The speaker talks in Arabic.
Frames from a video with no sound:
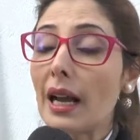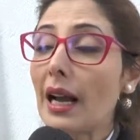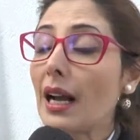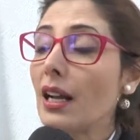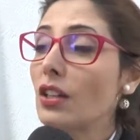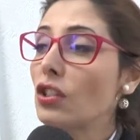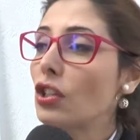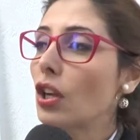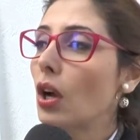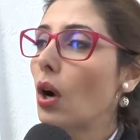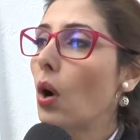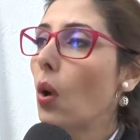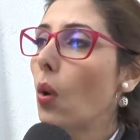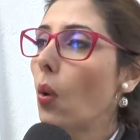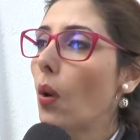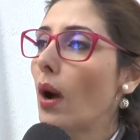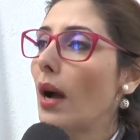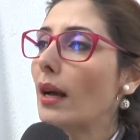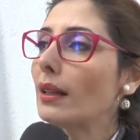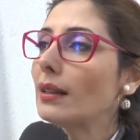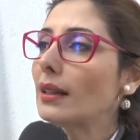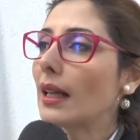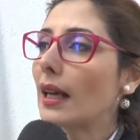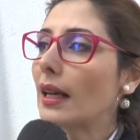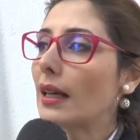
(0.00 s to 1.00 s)
حاجه
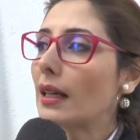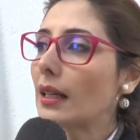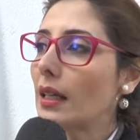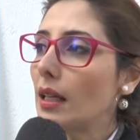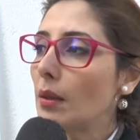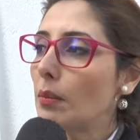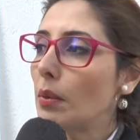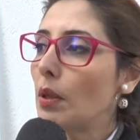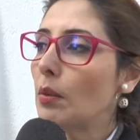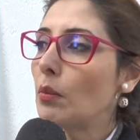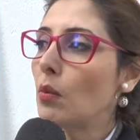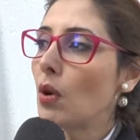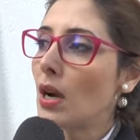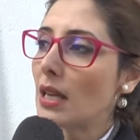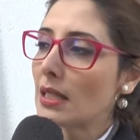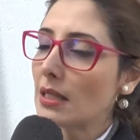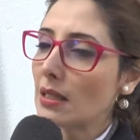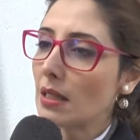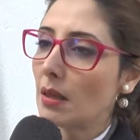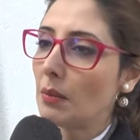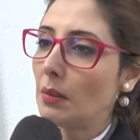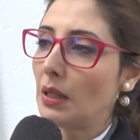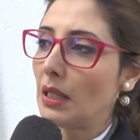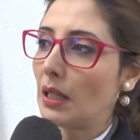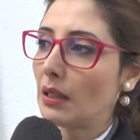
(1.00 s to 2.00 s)
هو تقريب
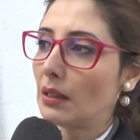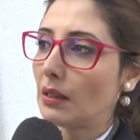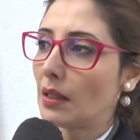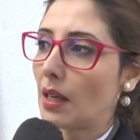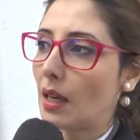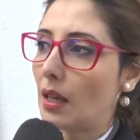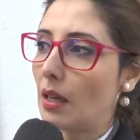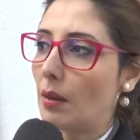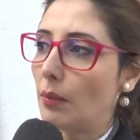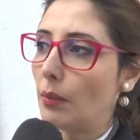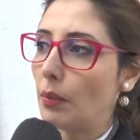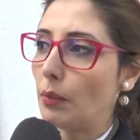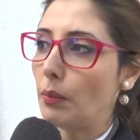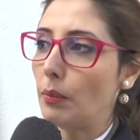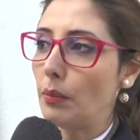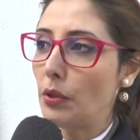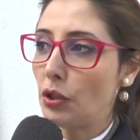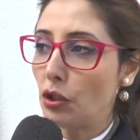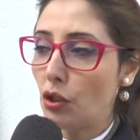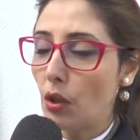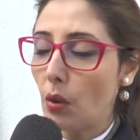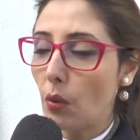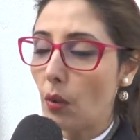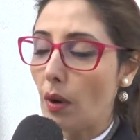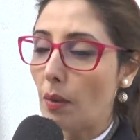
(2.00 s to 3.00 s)
المؤسسه من الطالب
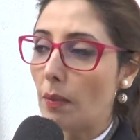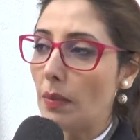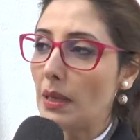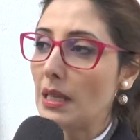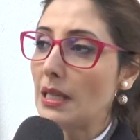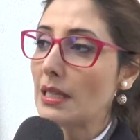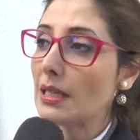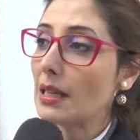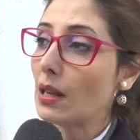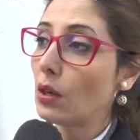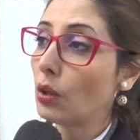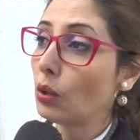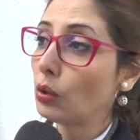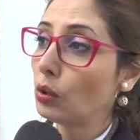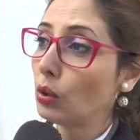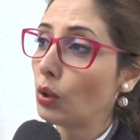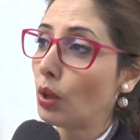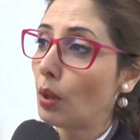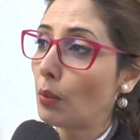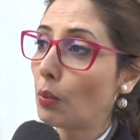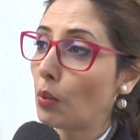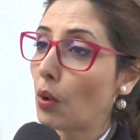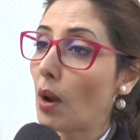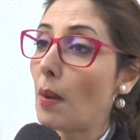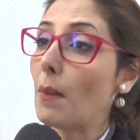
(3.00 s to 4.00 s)
بشنو باللي سالون دو
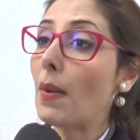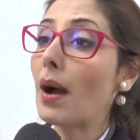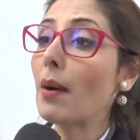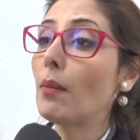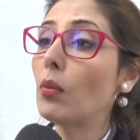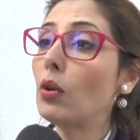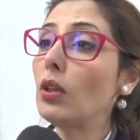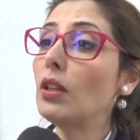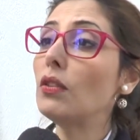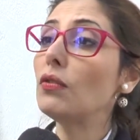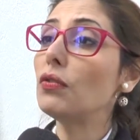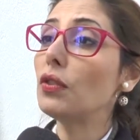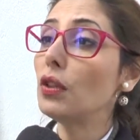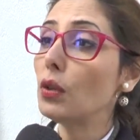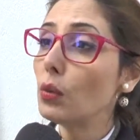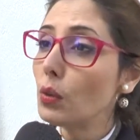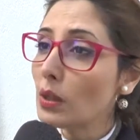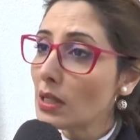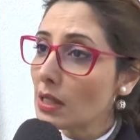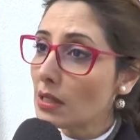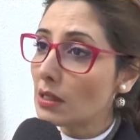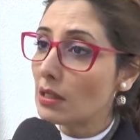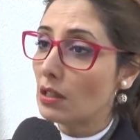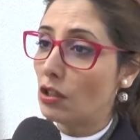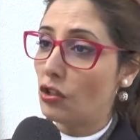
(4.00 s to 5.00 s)
لومبوا معمولين في
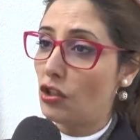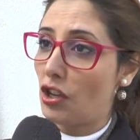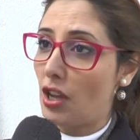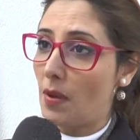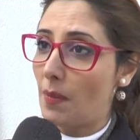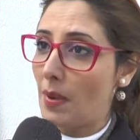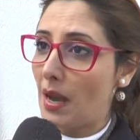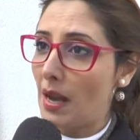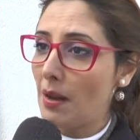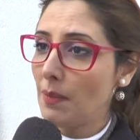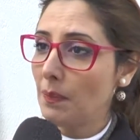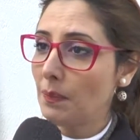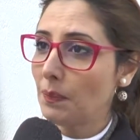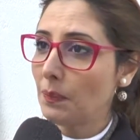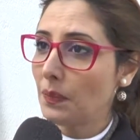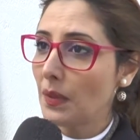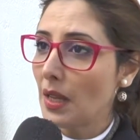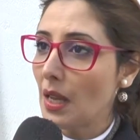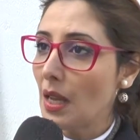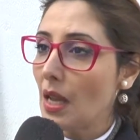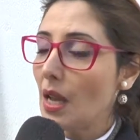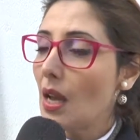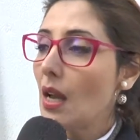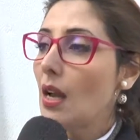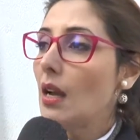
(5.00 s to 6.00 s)
وسط الجامعه
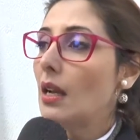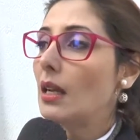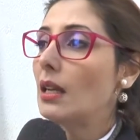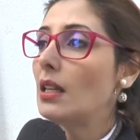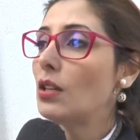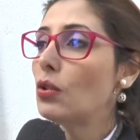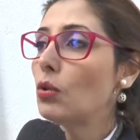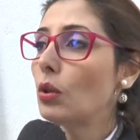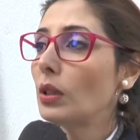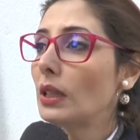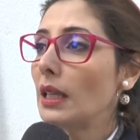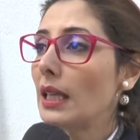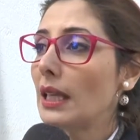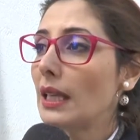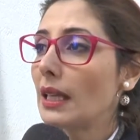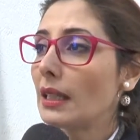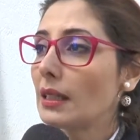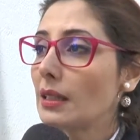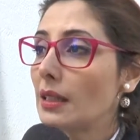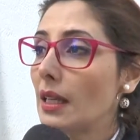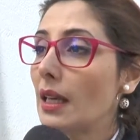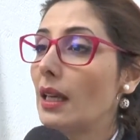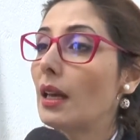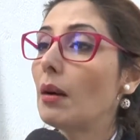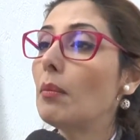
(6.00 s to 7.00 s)
لي جورني
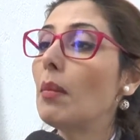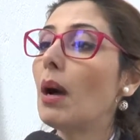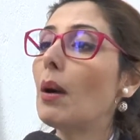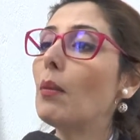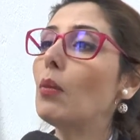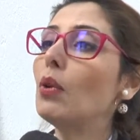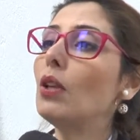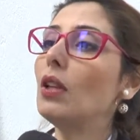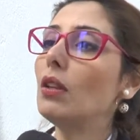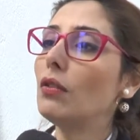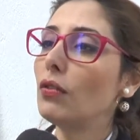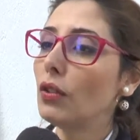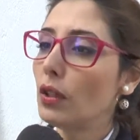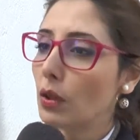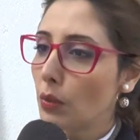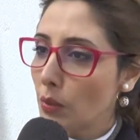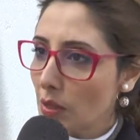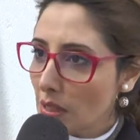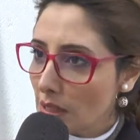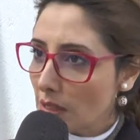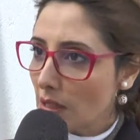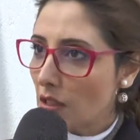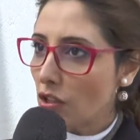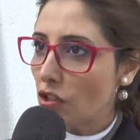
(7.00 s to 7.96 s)
كارتيير معمولين في وسط